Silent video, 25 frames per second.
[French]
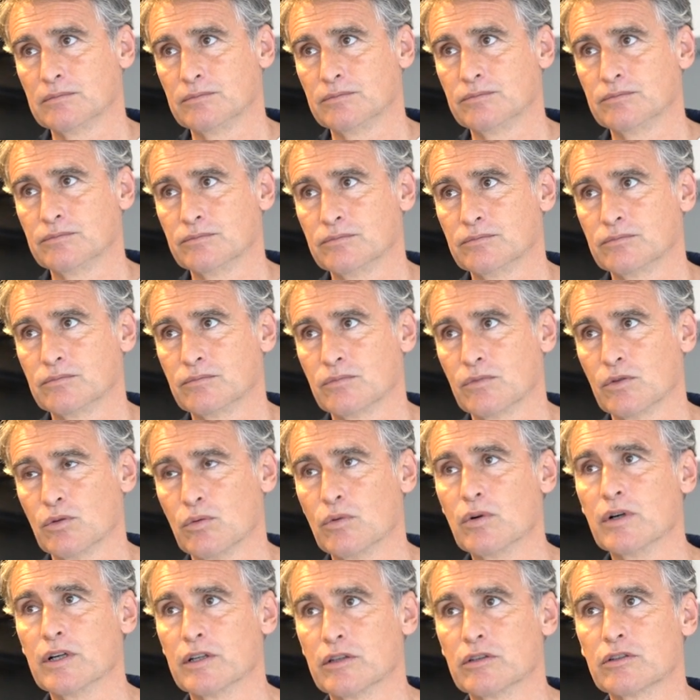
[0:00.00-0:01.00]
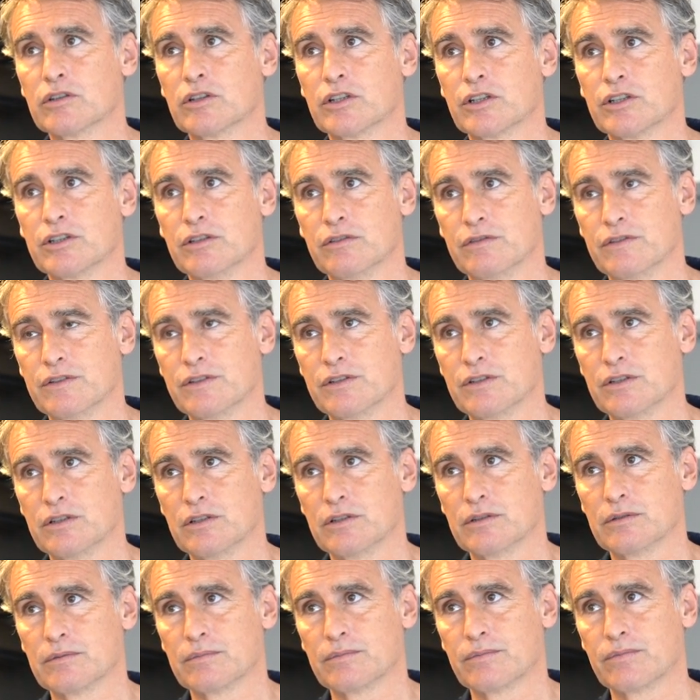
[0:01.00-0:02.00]
était difficile. Ouais, Vous fait un
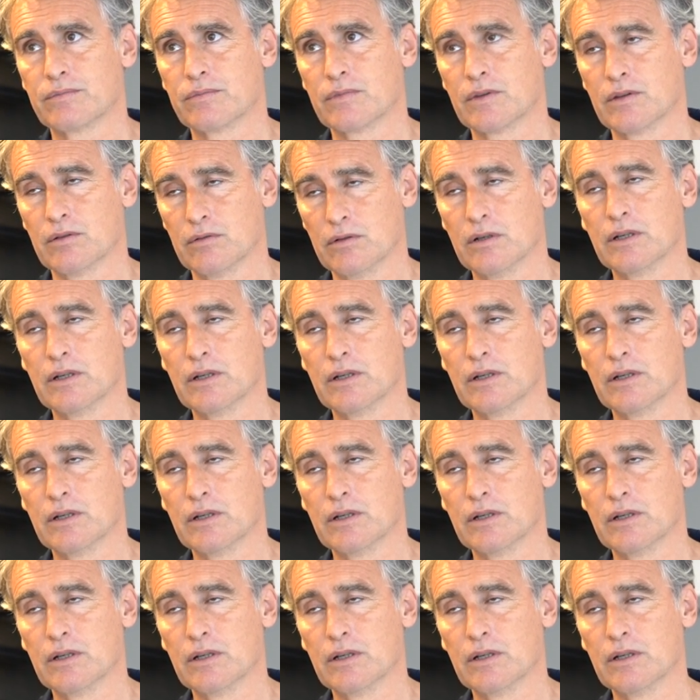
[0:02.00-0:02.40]
super début.